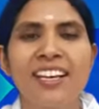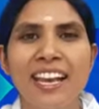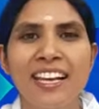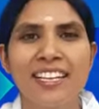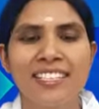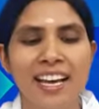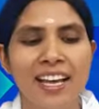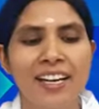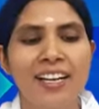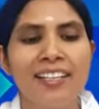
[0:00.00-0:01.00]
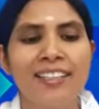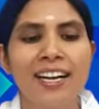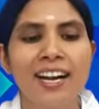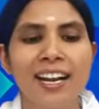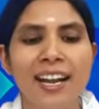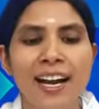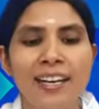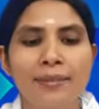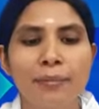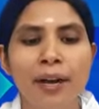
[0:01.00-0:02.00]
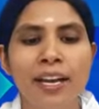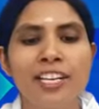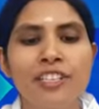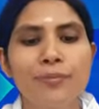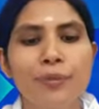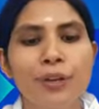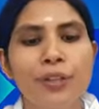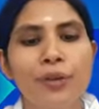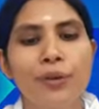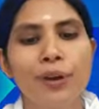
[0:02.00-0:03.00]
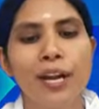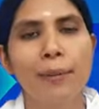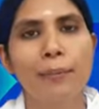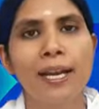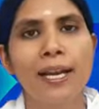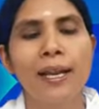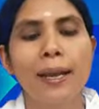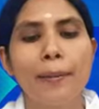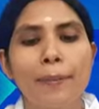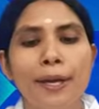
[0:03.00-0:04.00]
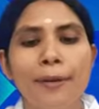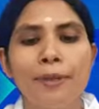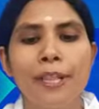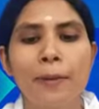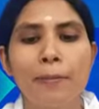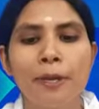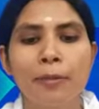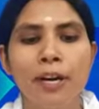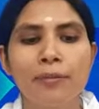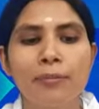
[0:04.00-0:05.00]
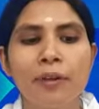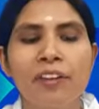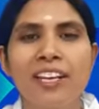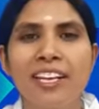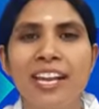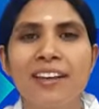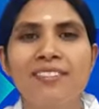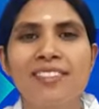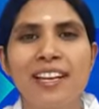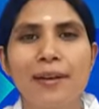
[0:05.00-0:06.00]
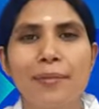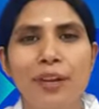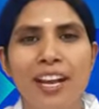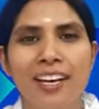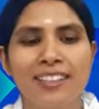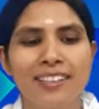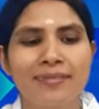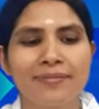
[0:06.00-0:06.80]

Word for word: ஏனென்றால் தங்களை ஆத்மா என்று புரிந்து கொள்ளாமல் பரம்பிதா பரமாத்மாவை நினைவு செய்ய முடியாது